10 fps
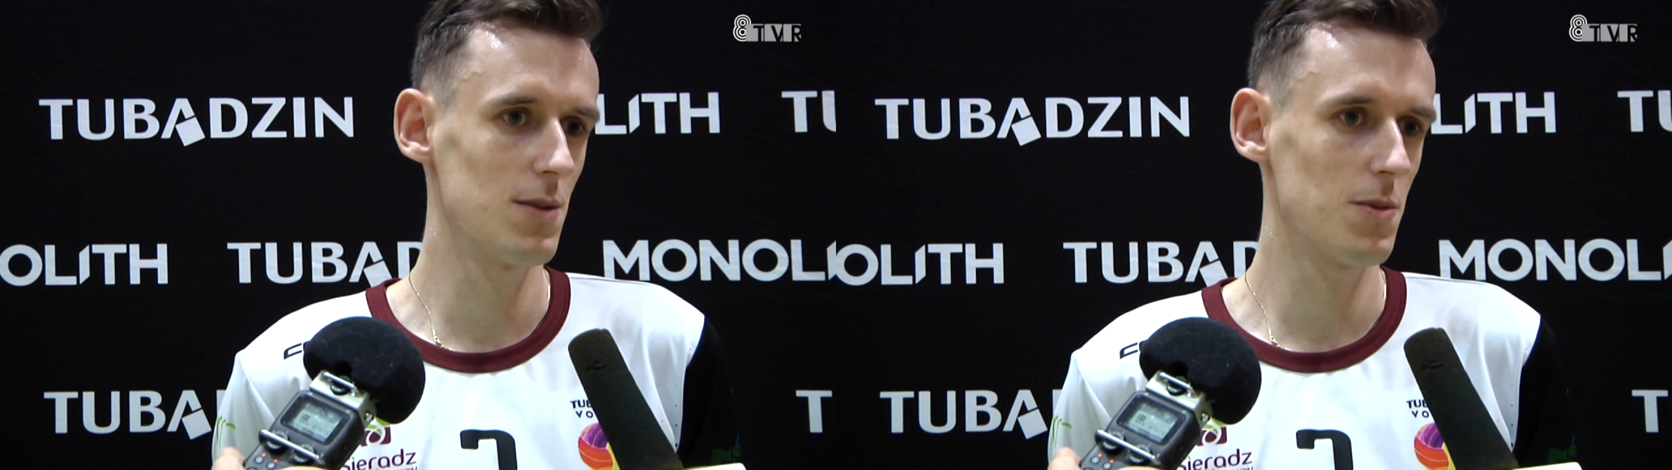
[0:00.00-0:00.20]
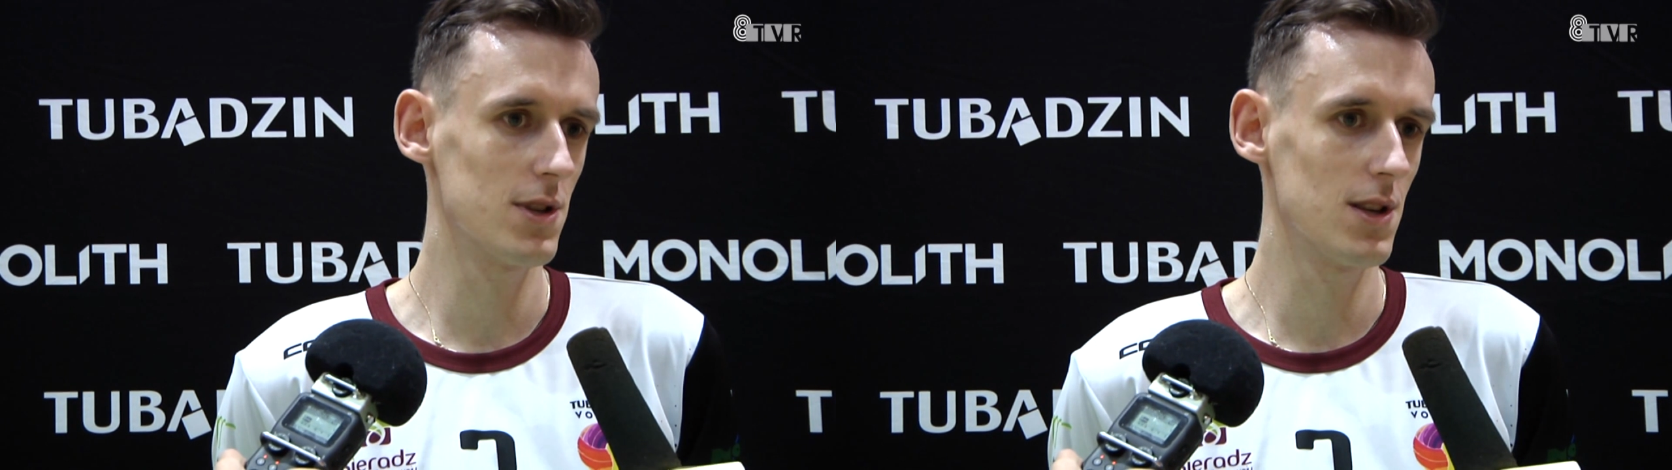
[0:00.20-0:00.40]
i
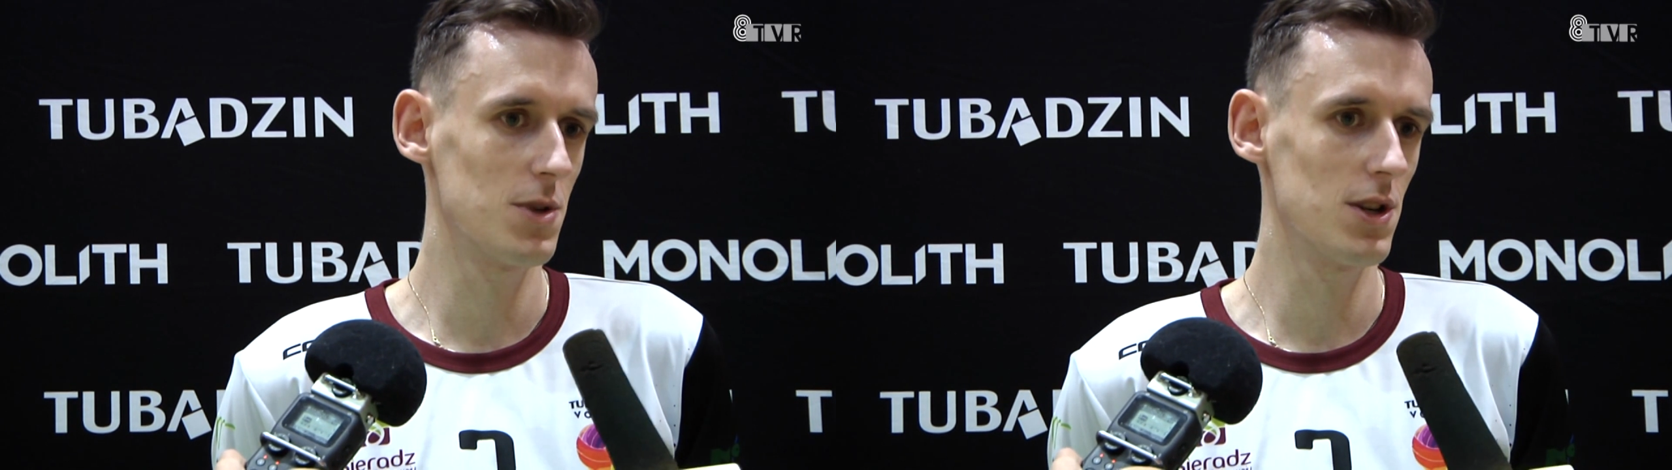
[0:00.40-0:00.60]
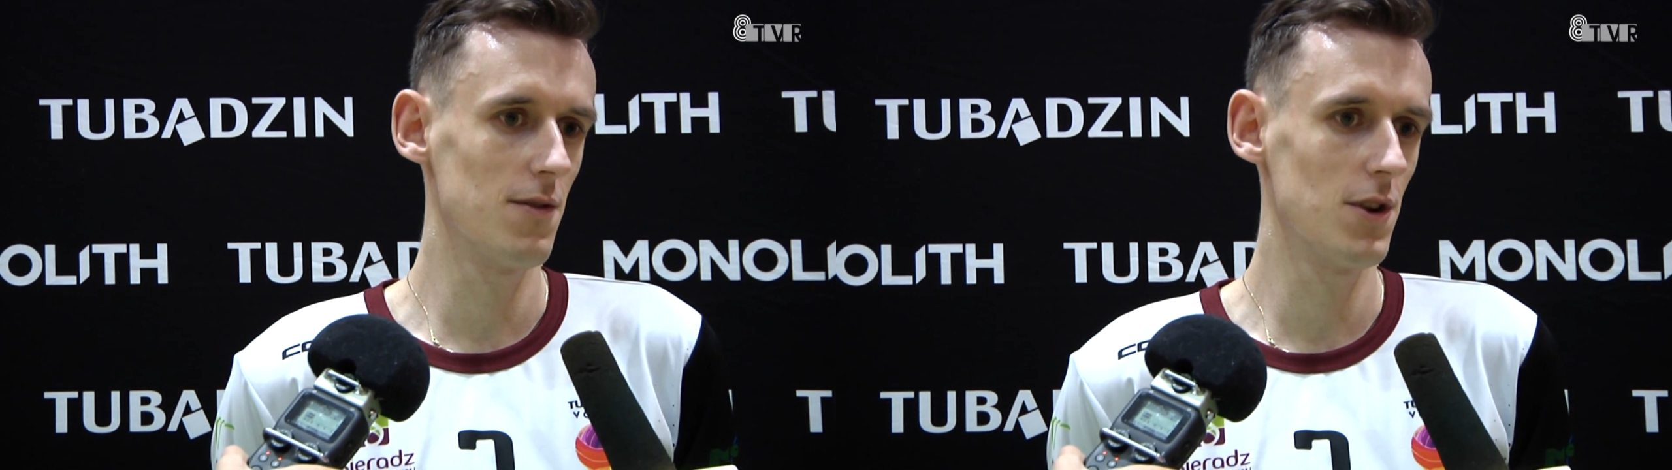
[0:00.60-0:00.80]
dyspozycji
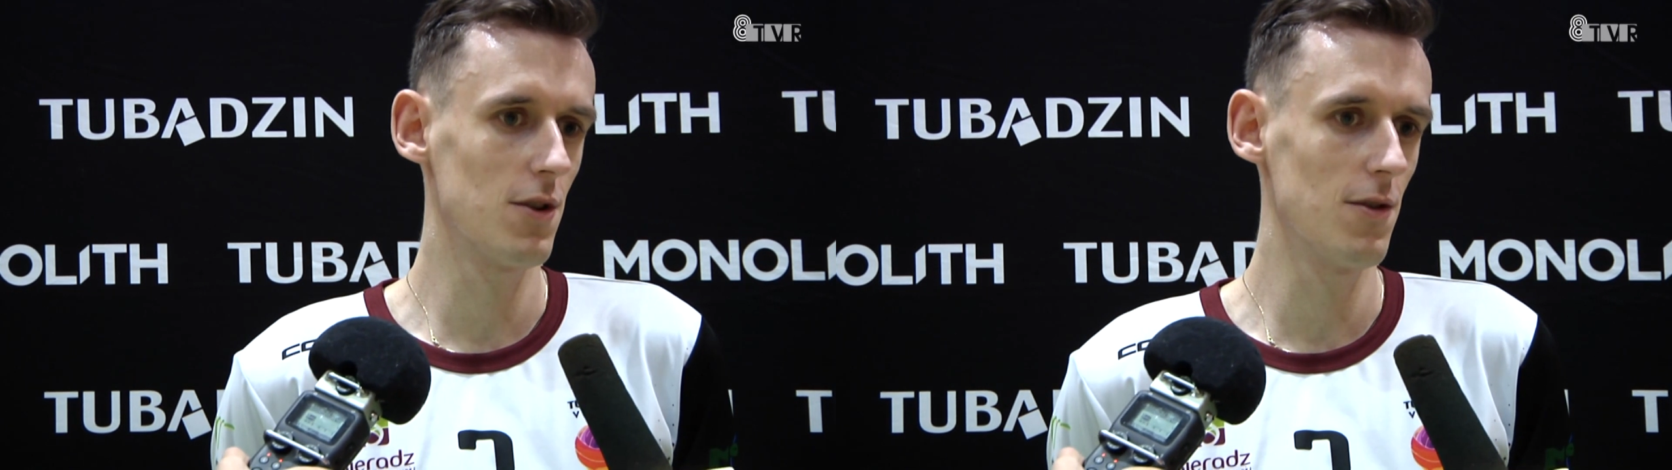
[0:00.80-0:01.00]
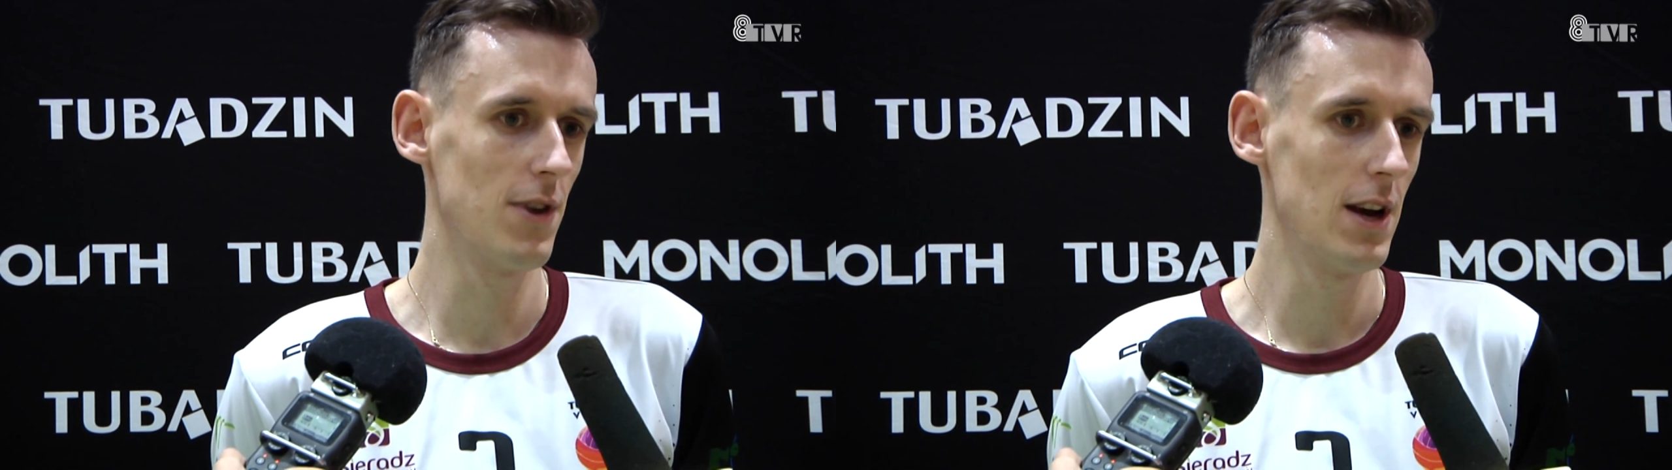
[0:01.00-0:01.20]

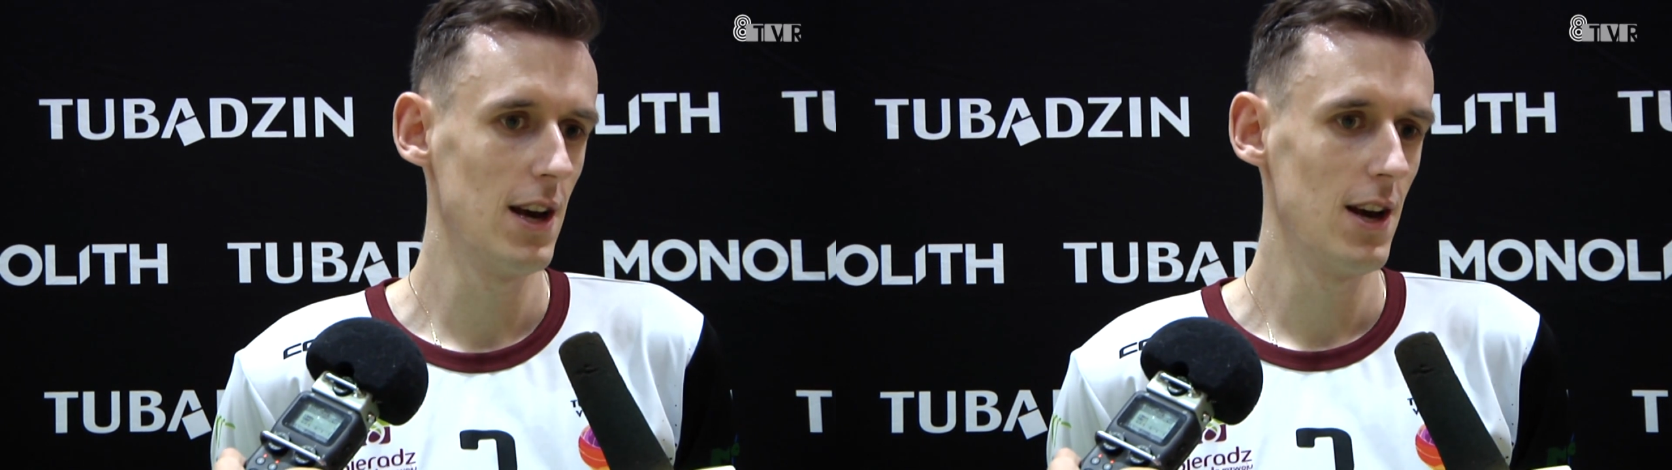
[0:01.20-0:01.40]
przeciwników.